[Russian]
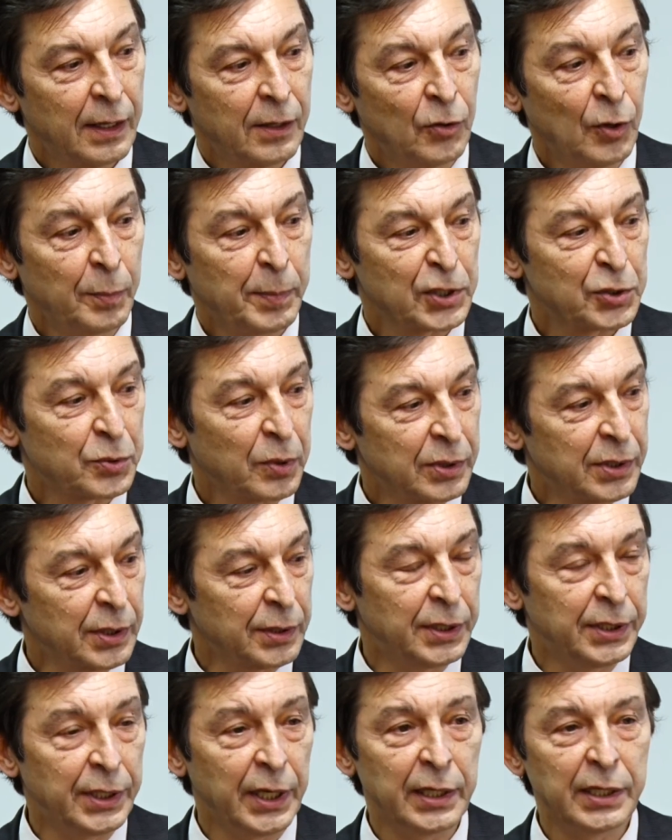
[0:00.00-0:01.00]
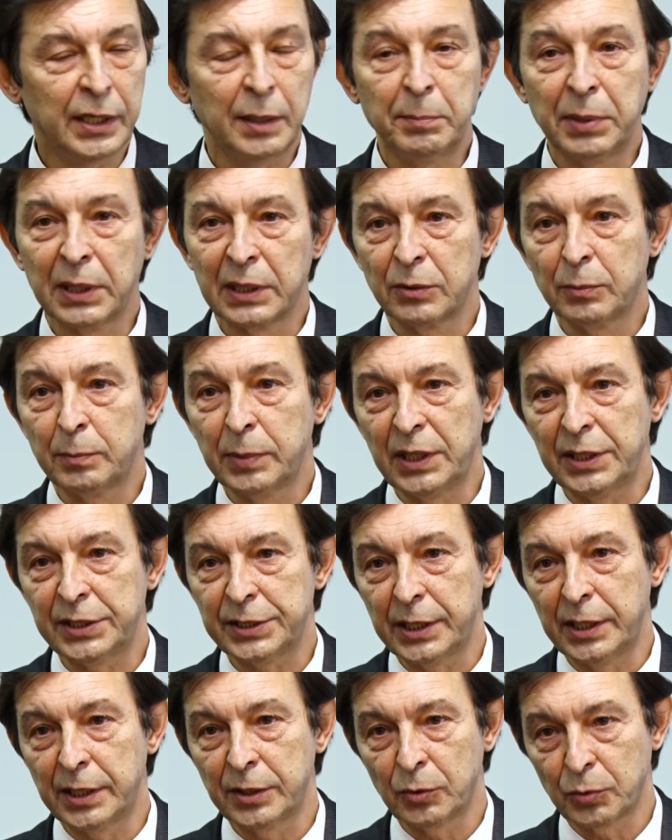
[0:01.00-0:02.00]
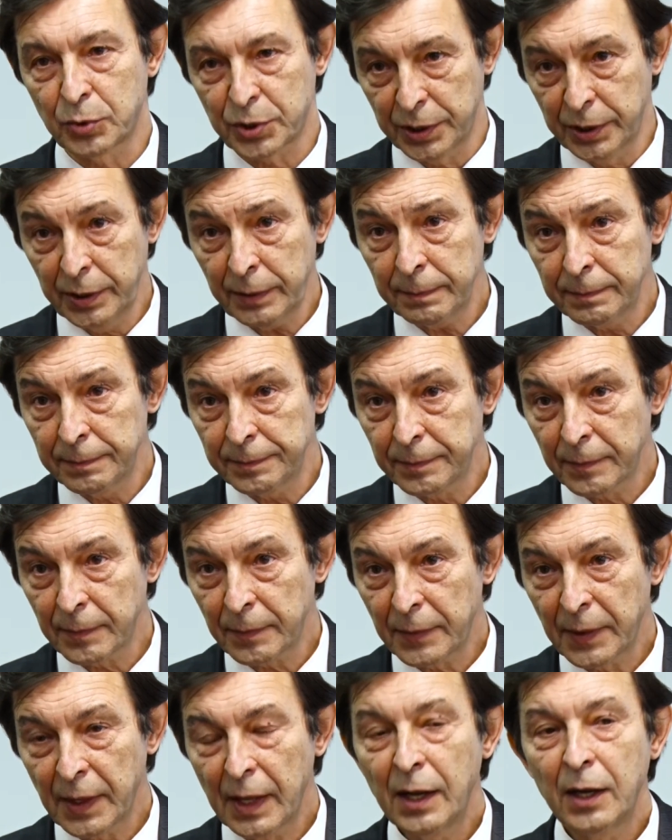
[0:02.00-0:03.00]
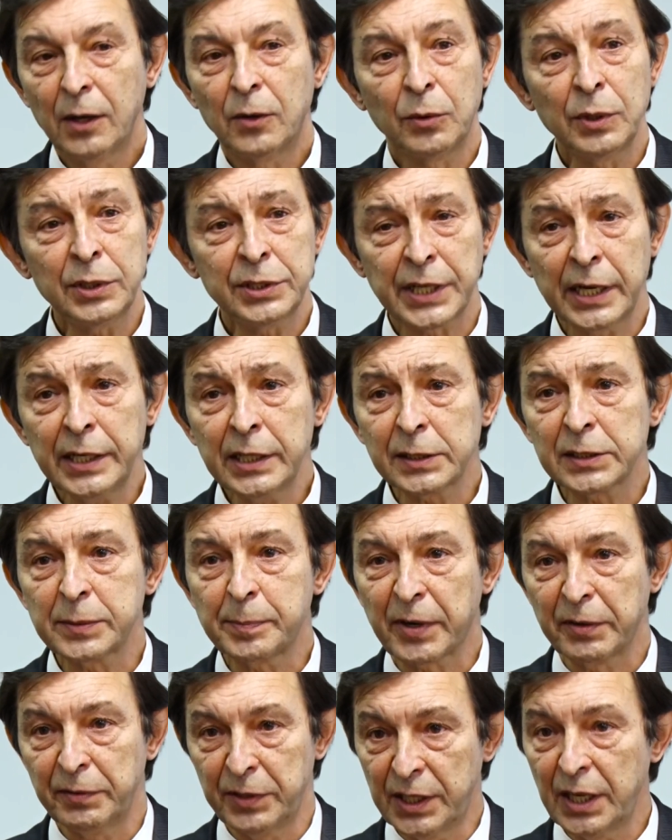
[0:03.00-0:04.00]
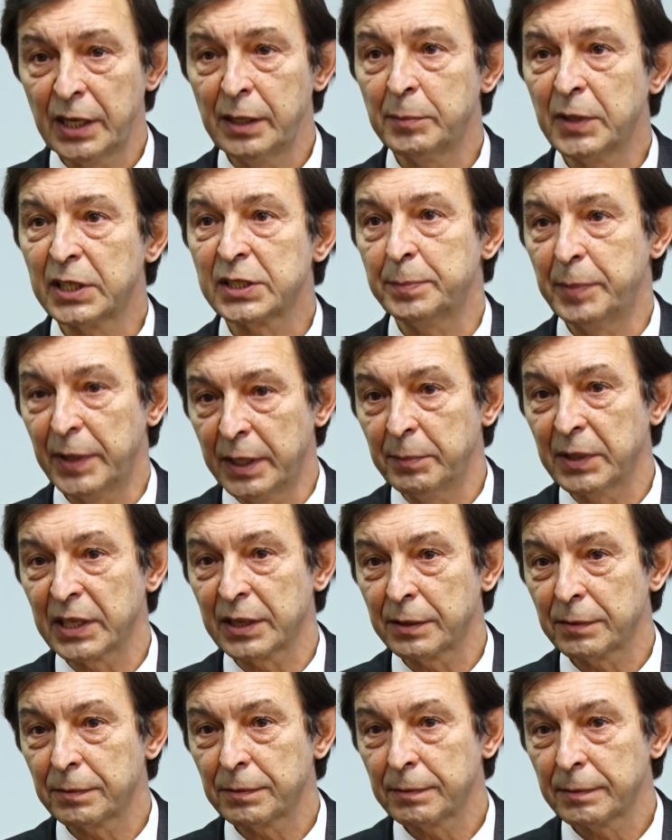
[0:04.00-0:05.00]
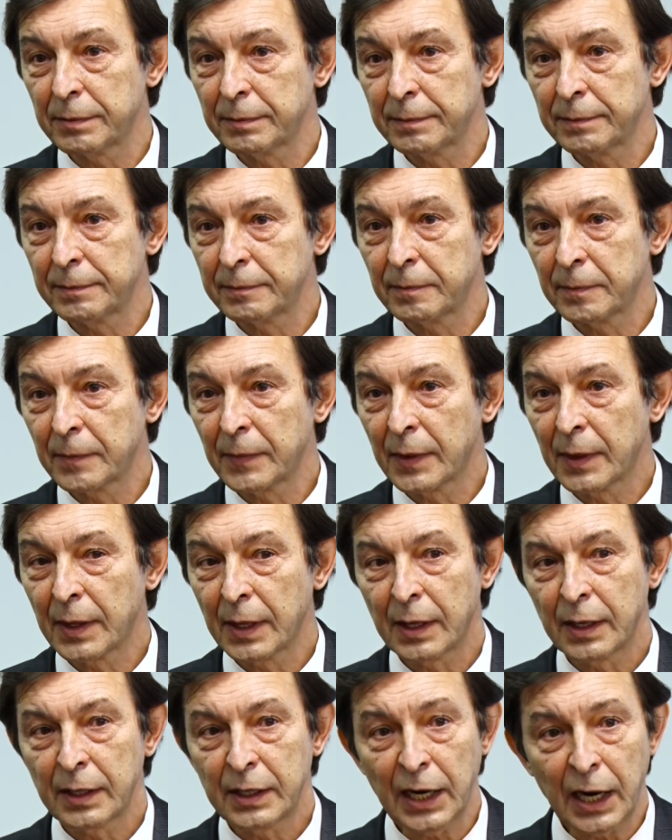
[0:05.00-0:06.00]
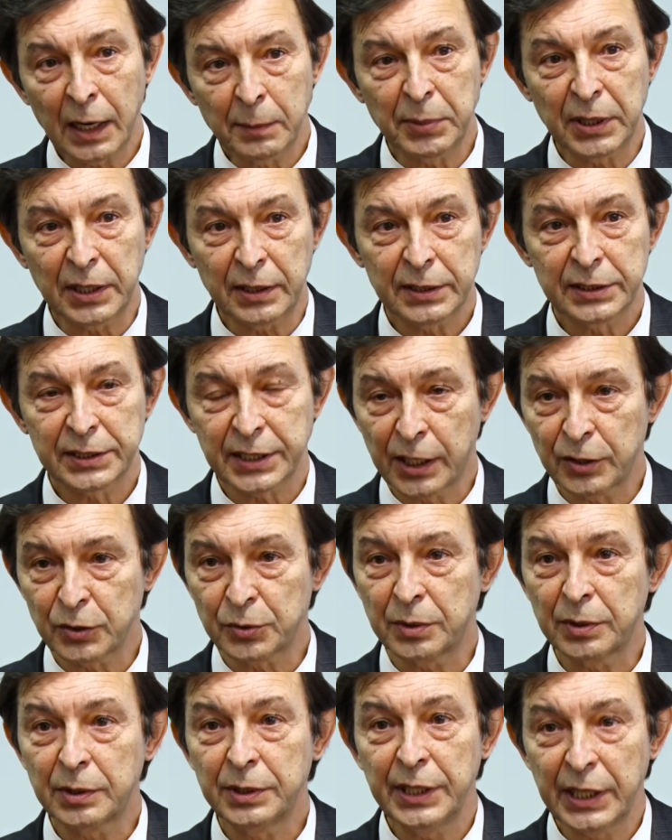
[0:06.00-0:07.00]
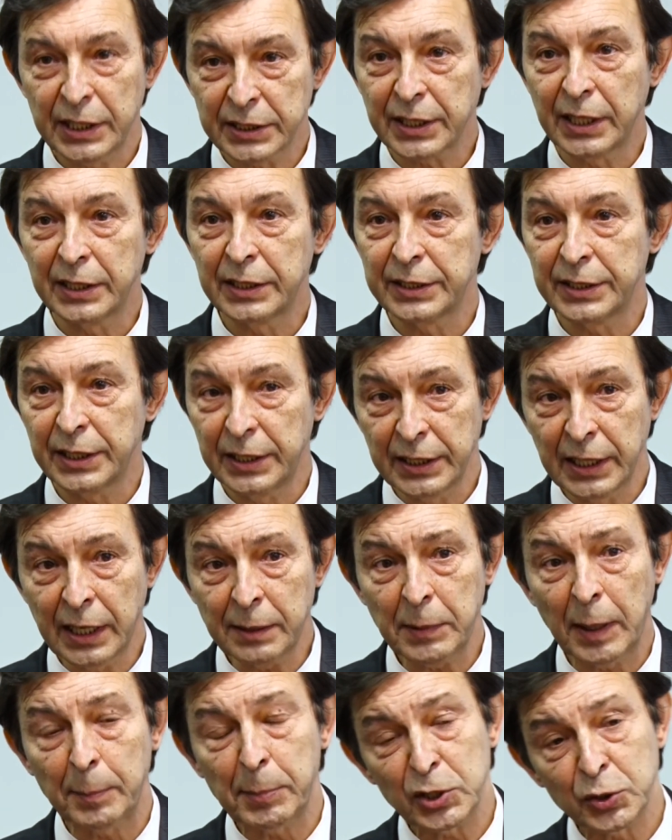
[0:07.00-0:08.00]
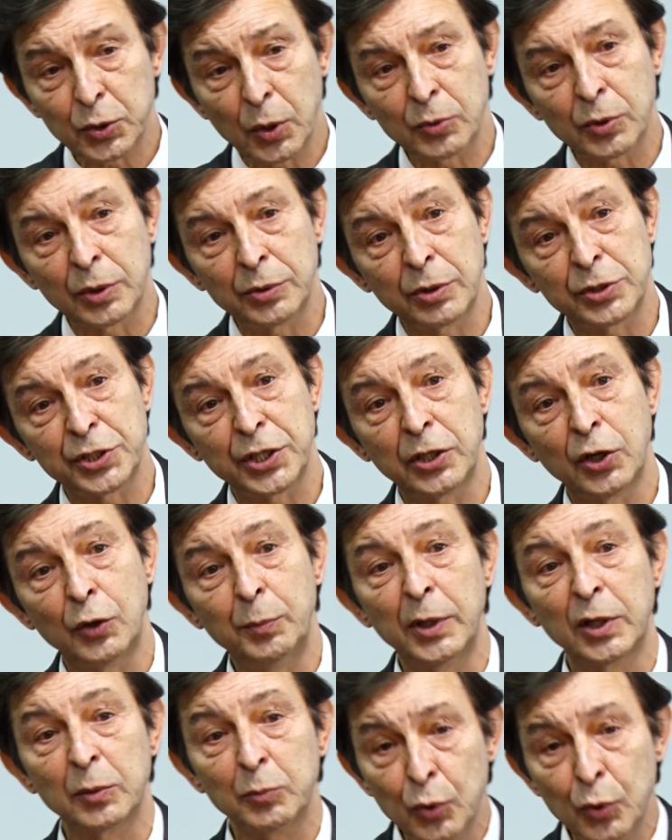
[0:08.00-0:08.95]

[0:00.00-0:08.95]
ну и поскольку деньги Беллу были сильно нужны, он занялся проведением экспериментов. Как бы сразу несколько телеграмм, а поскольку он очень любил